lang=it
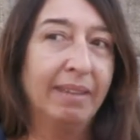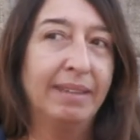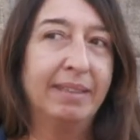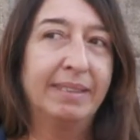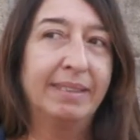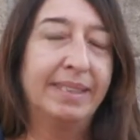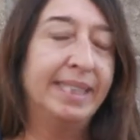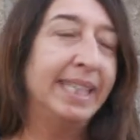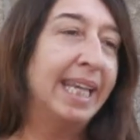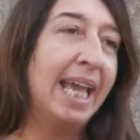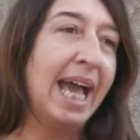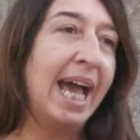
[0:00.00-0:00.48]

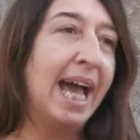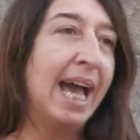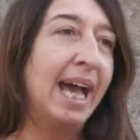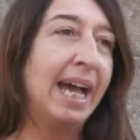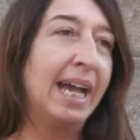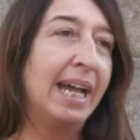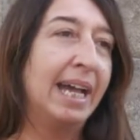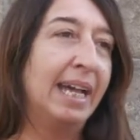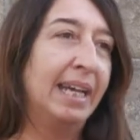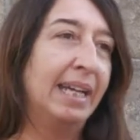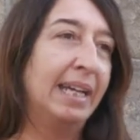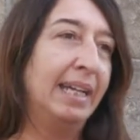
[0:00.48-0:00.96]
sia
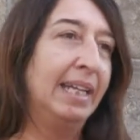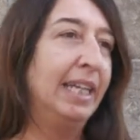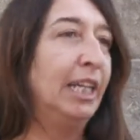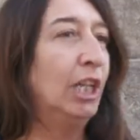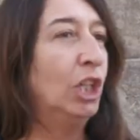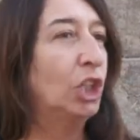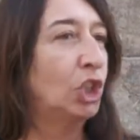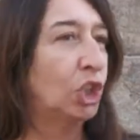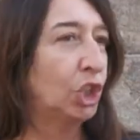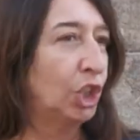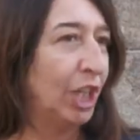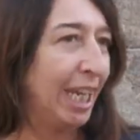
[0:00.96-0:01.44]

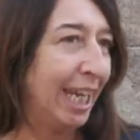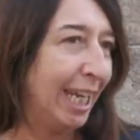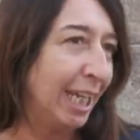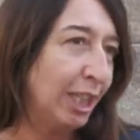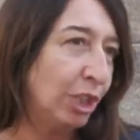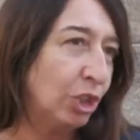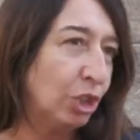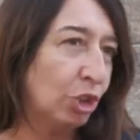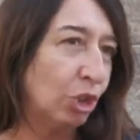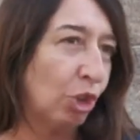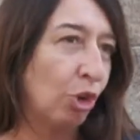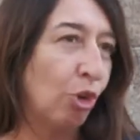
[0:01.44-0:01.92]
il
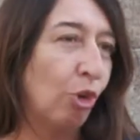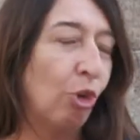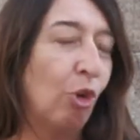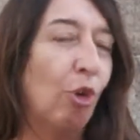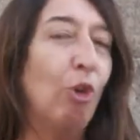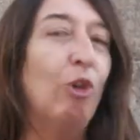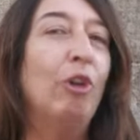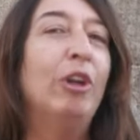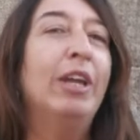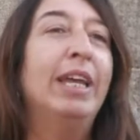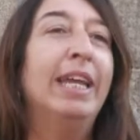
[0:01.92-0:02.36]
centro